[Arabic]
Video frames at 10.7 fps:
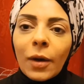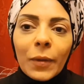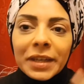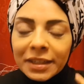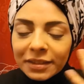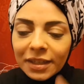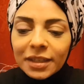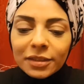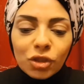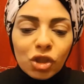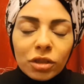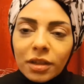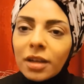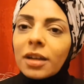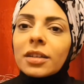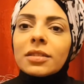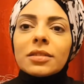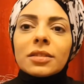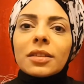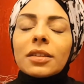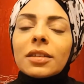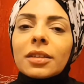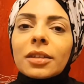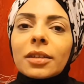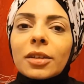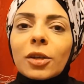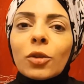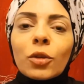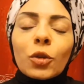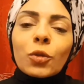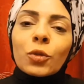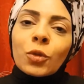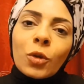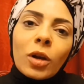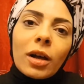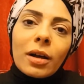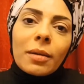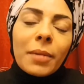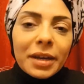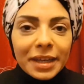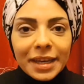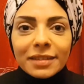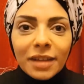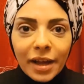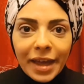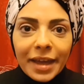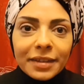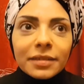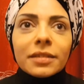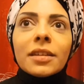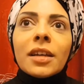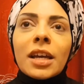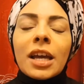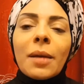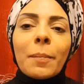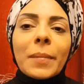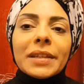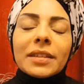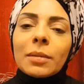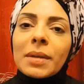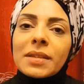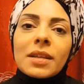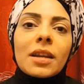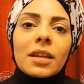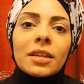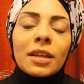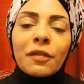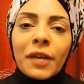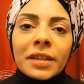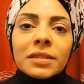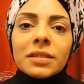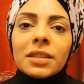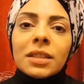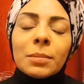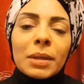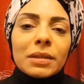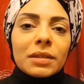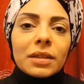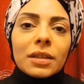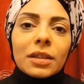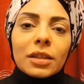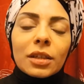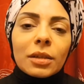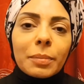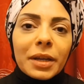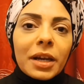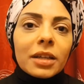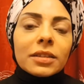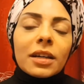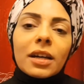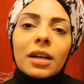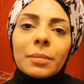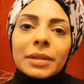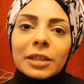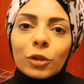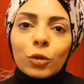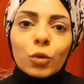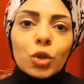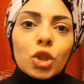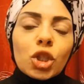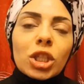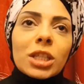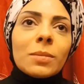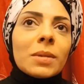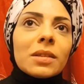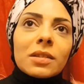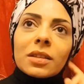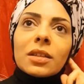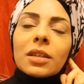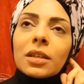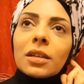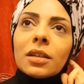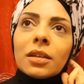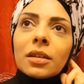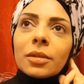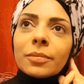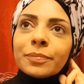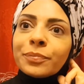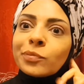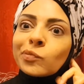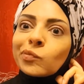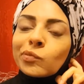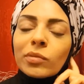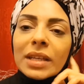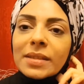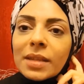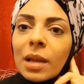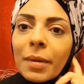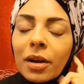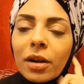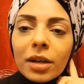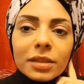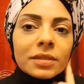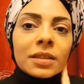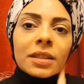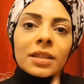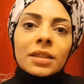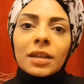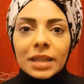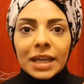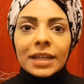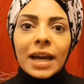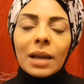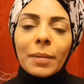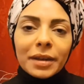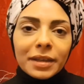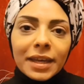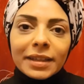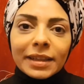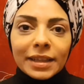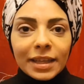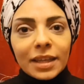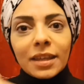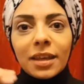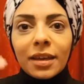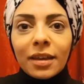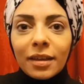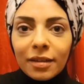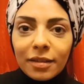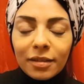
عوينتات شطات آه، كلهم يكونوا ماركات هاي اند مثل مثلا فندي مثل برادا مثل جوتشي مثل ستيلا ماكارتني يعني هالماركات اللي هي